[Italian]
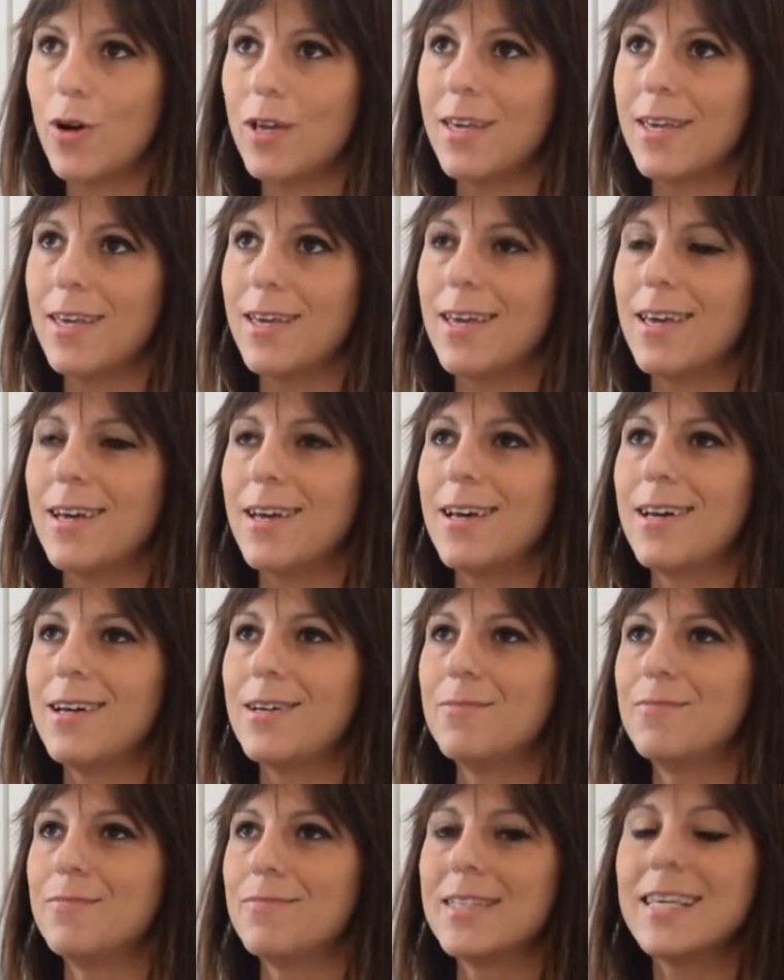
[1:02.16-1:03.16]
i,
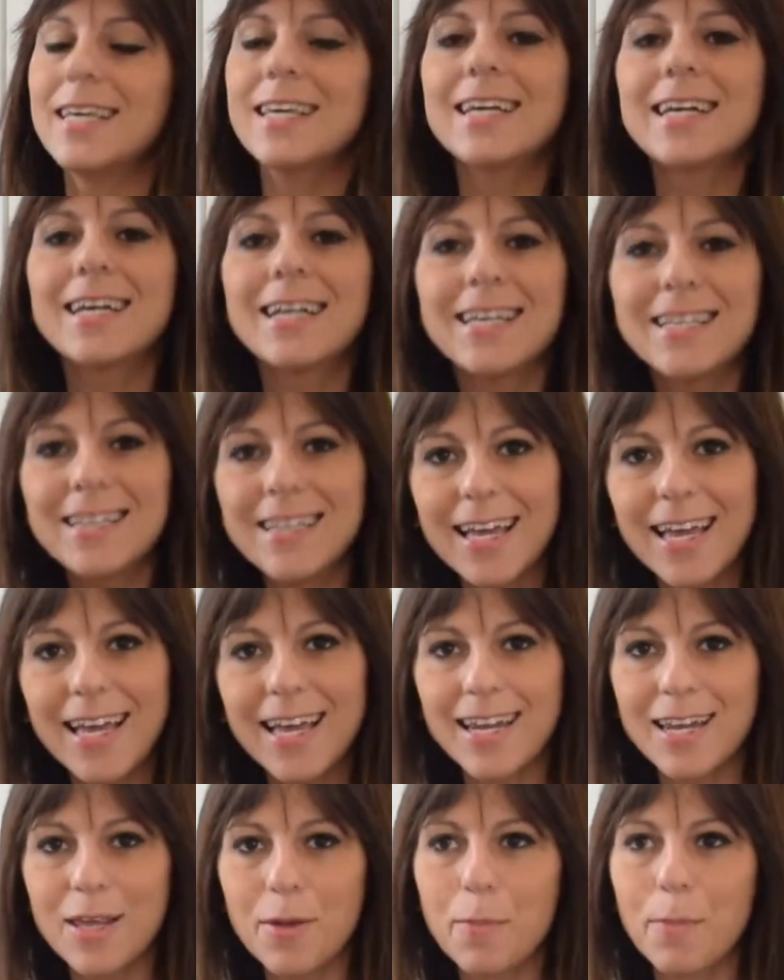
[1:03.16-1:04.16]
ehm, i
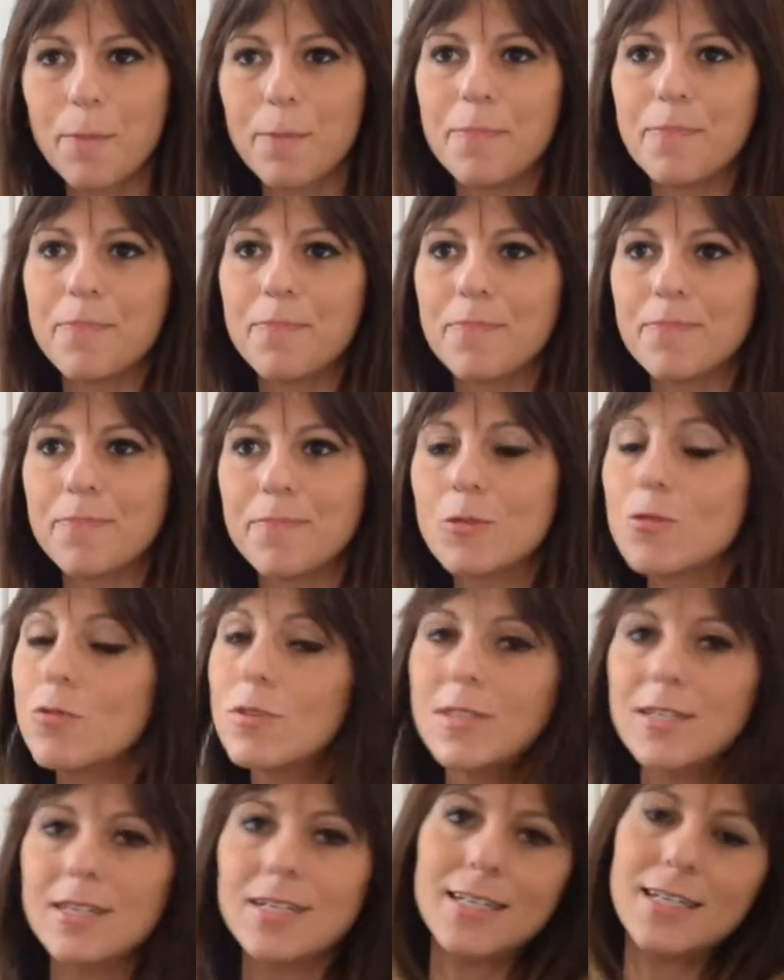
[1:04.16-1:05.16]
criteri, mh, mm,
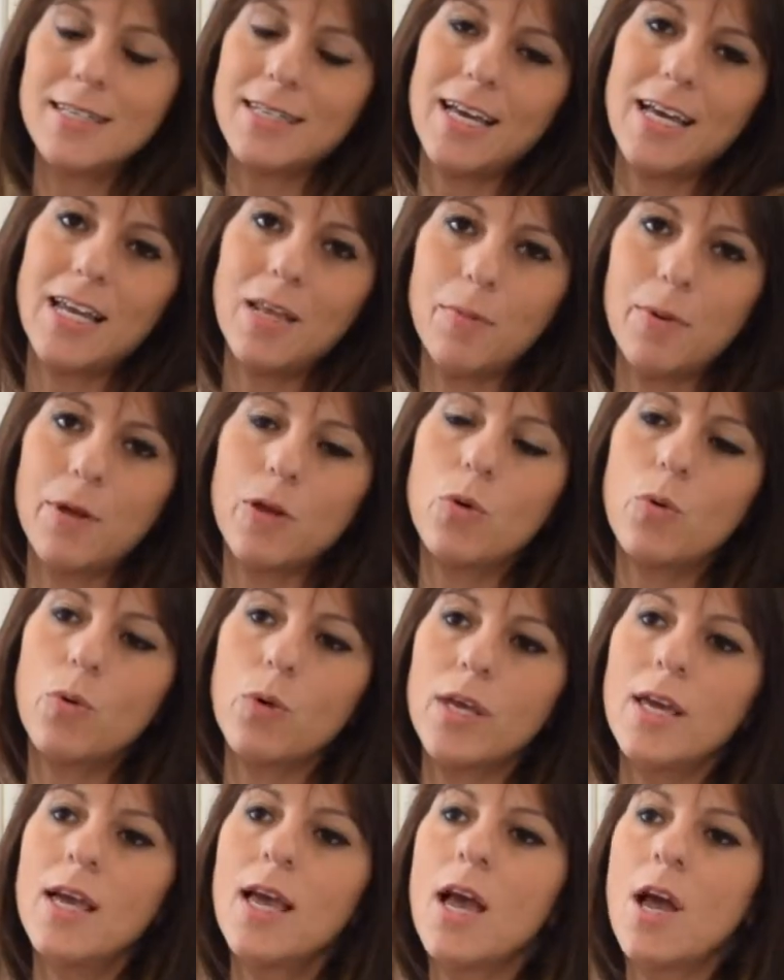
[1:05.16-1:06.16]
tutti i criteri per
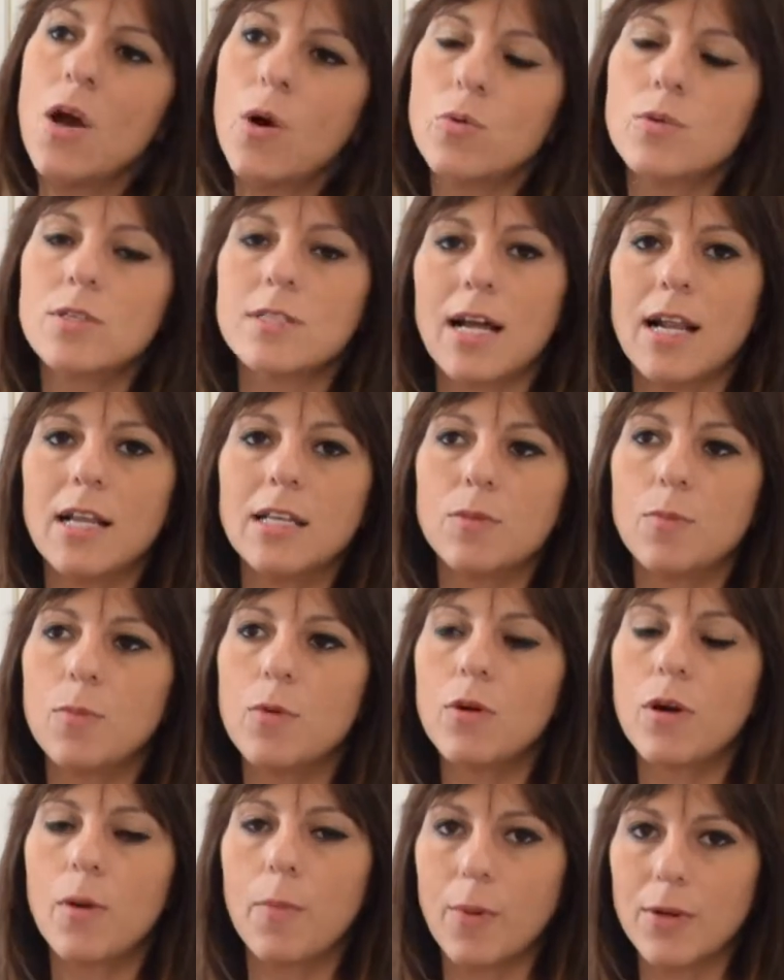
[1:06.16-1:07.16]
cui un silent
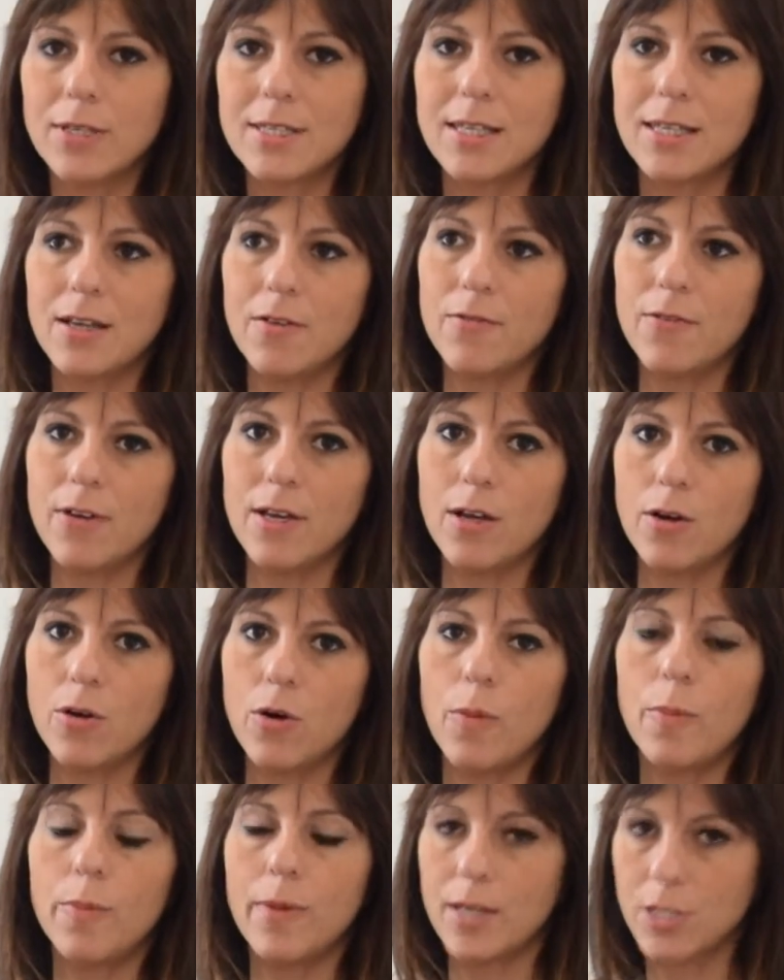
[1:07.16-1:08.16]
book possa
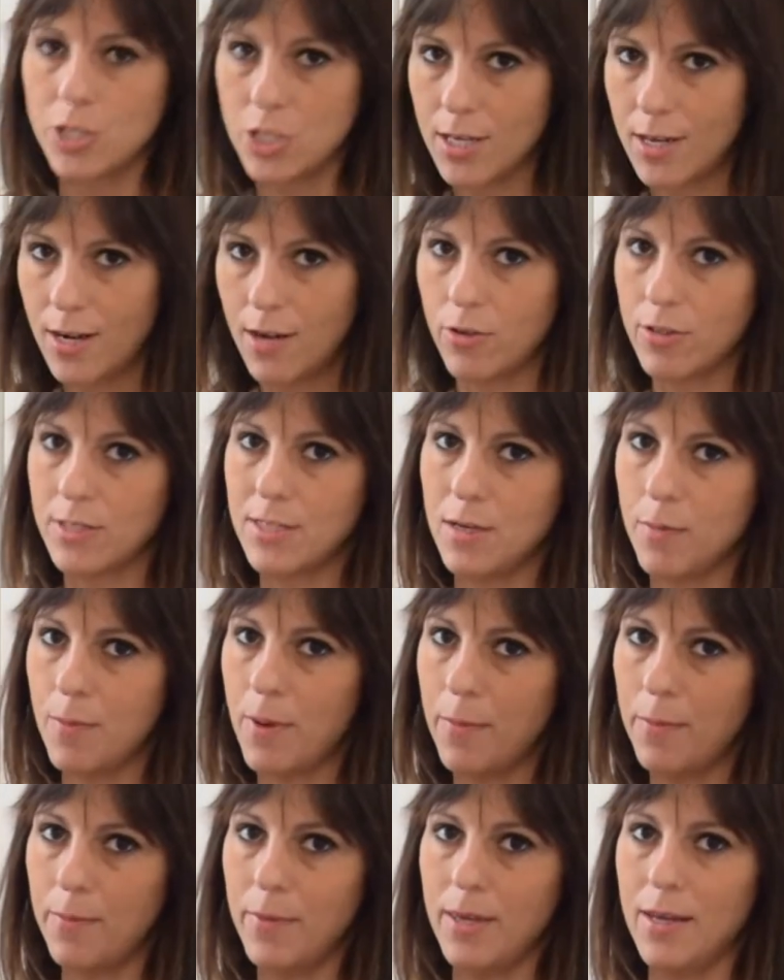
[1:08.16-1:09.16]
davvero piacere ai nostri
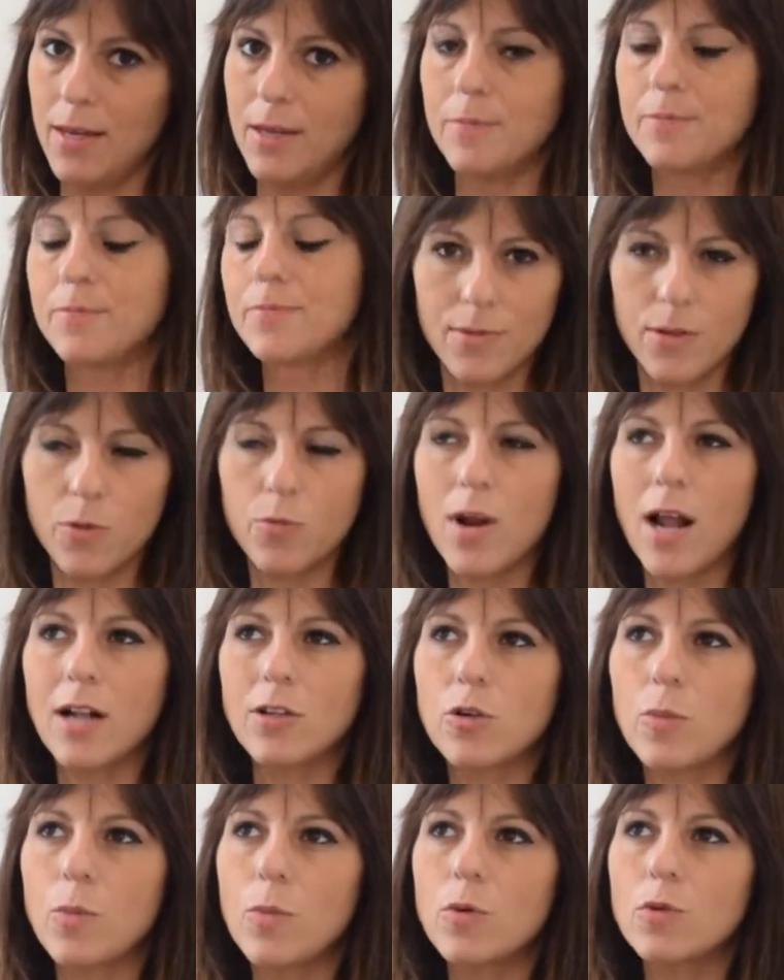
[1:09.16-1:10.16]
bambini. Un
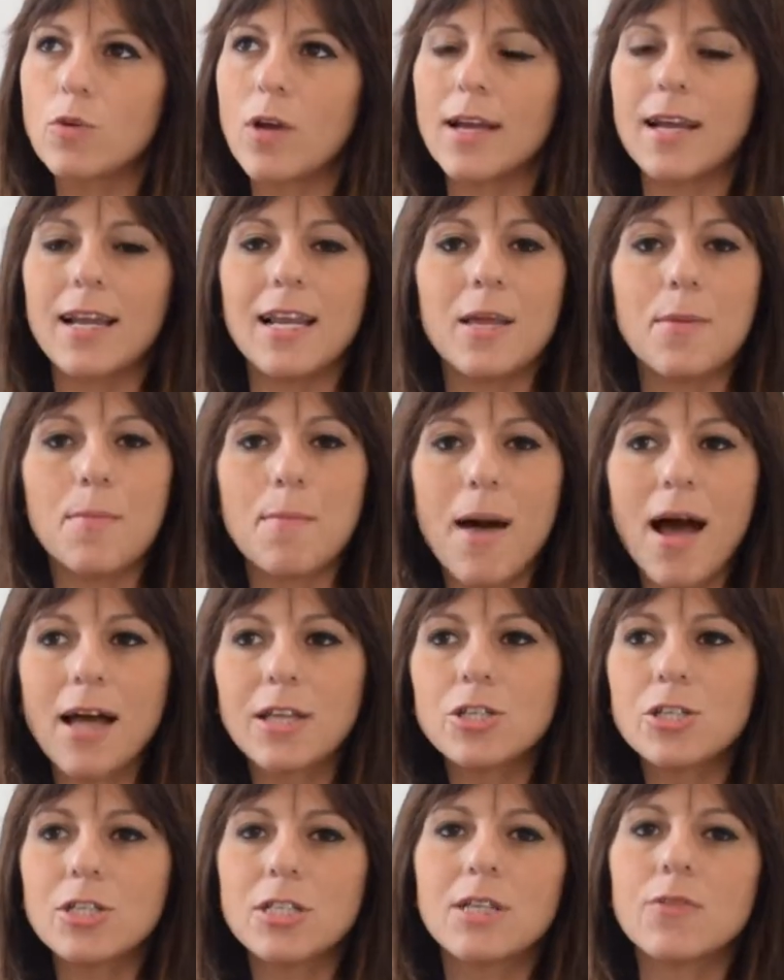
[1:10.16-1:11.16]
altro punto è che le
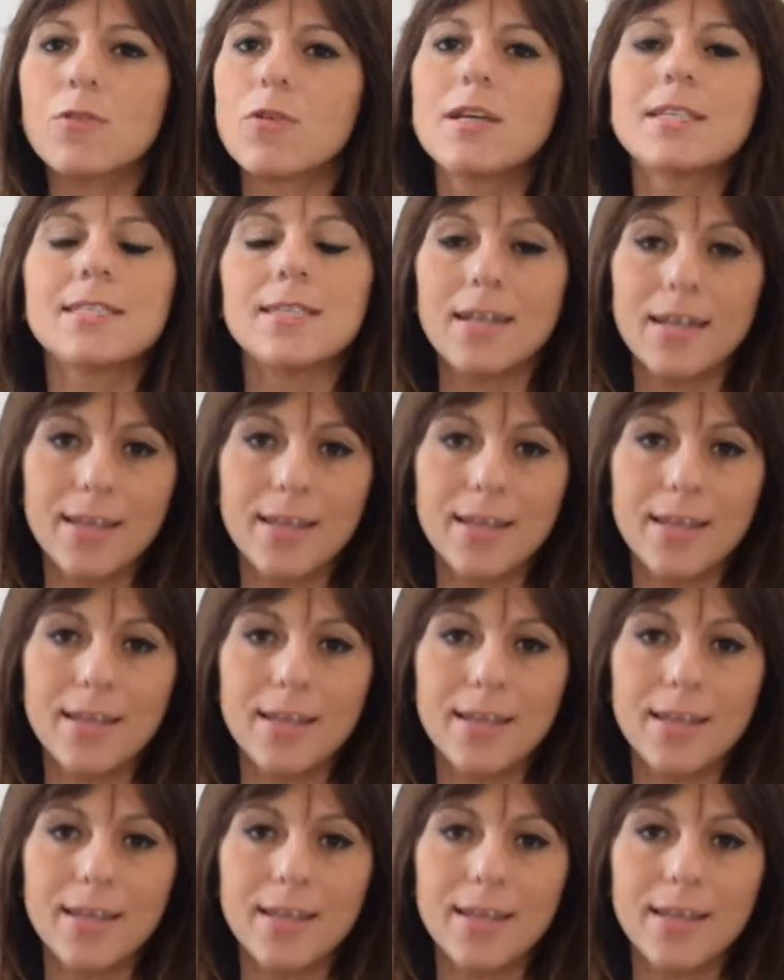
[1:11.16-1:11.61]
immagini devono essere